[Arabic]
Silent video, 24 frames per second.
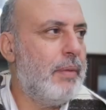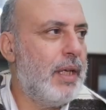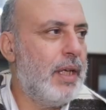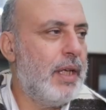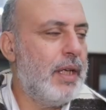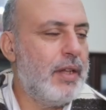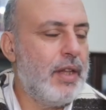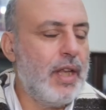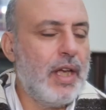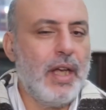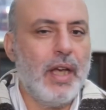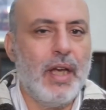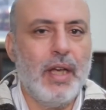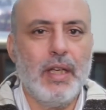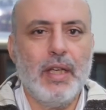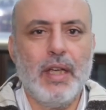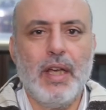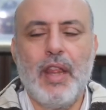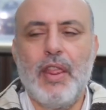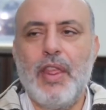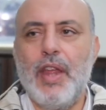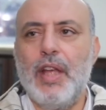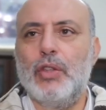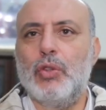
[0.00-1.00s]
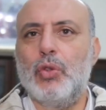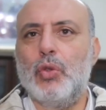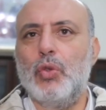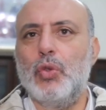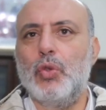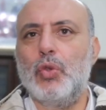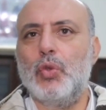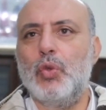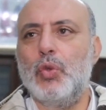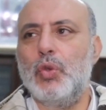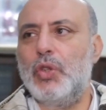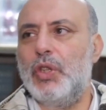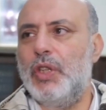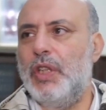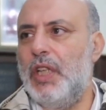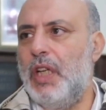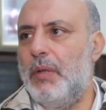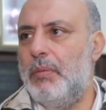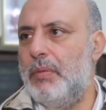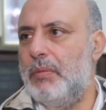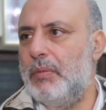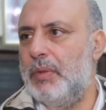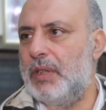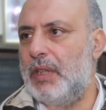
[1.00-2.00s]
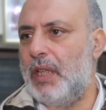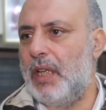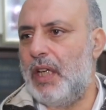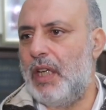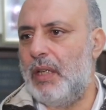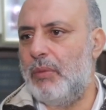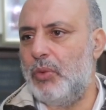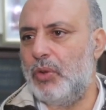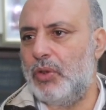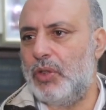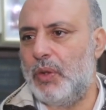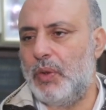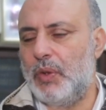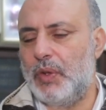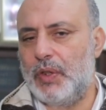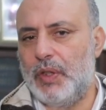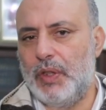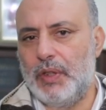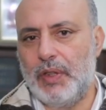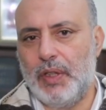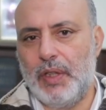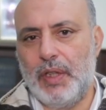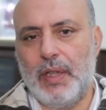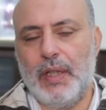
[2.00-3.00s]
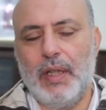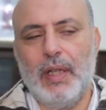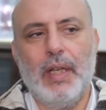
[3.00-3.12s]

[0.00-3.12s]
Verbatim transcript: ماذا هي ذات خصوصيه بالمنطقه المتوسطيه